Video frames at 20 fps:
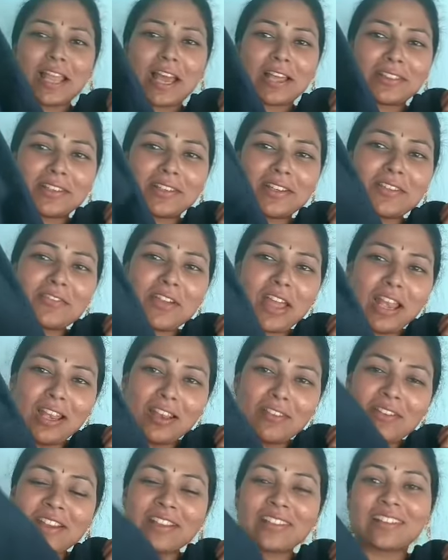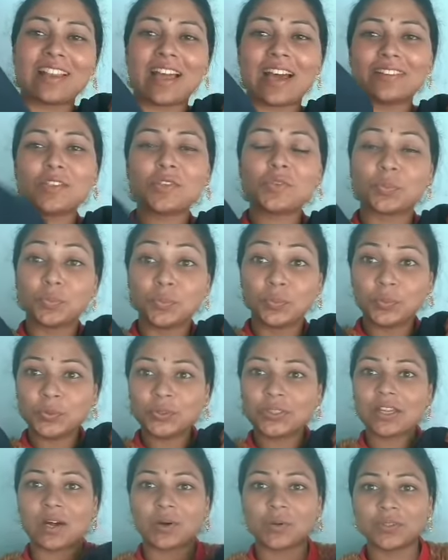క్లాత్ అండి వెల్వెట్ క్లాత్
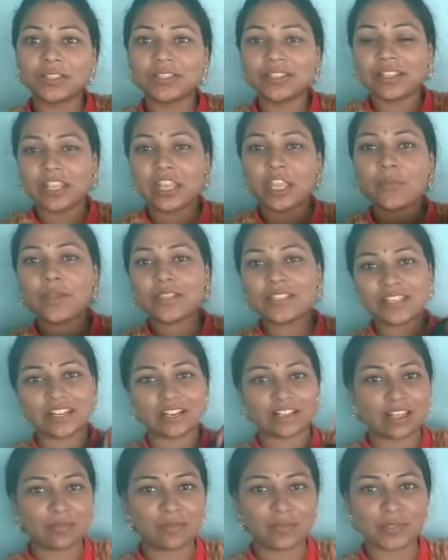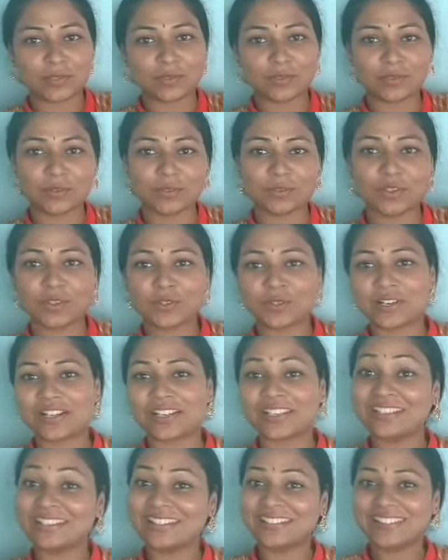స్మూత్ గా ఉంది దీని ఇమేజ్ ఇక్కడ కనిపిస్తూ ఉంటుంది
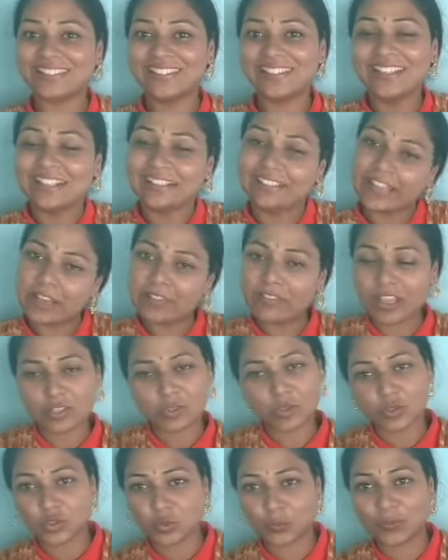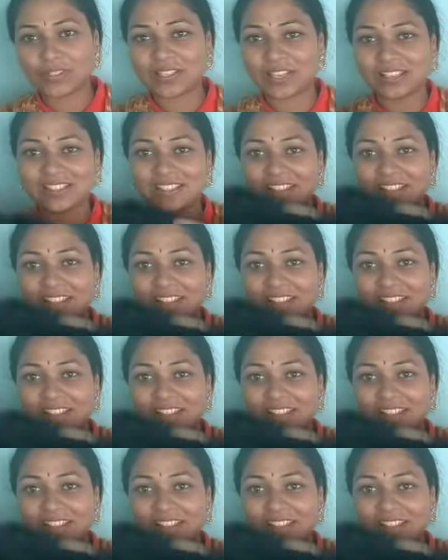చూడండి నేను వేసుకొని చూపిస్తాను